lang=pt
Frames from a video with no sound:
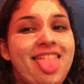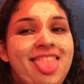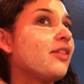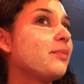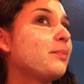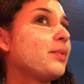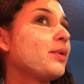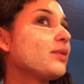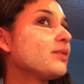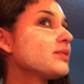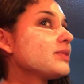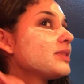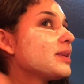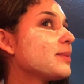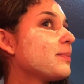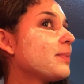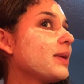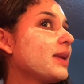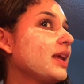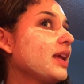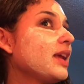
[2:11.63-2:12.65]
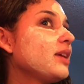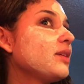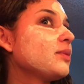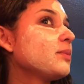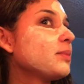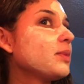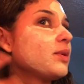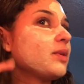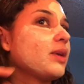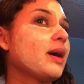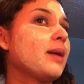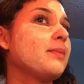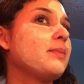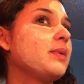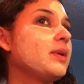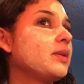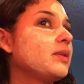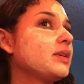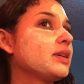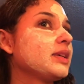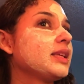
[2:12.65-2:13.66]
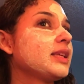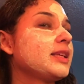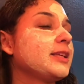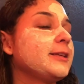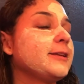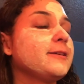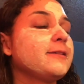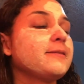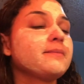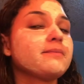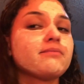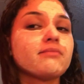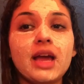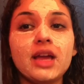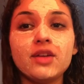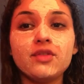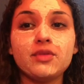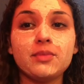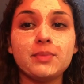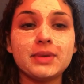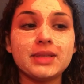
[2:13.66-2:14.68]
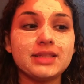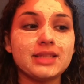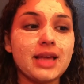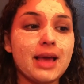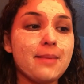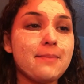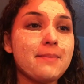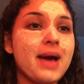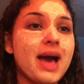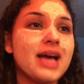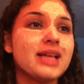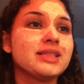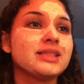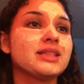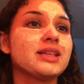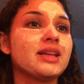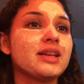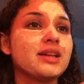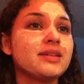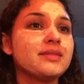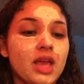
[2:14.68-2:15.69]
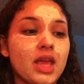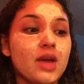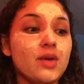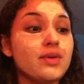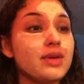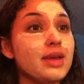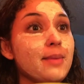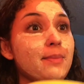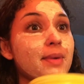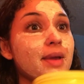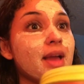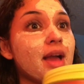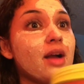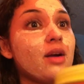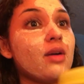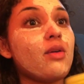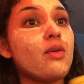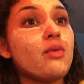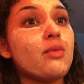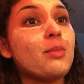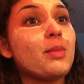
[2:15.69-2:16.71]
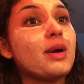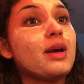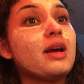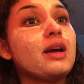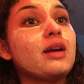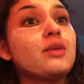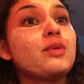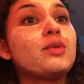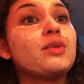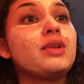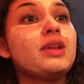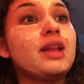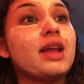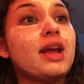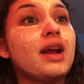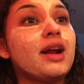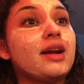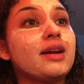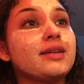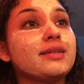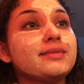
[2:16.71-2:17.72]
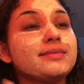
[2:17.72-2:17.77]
Tô pronto, separei o meu cabelo aqui. Aí eu vou passar a máscara. Eu ia pegar com uma colher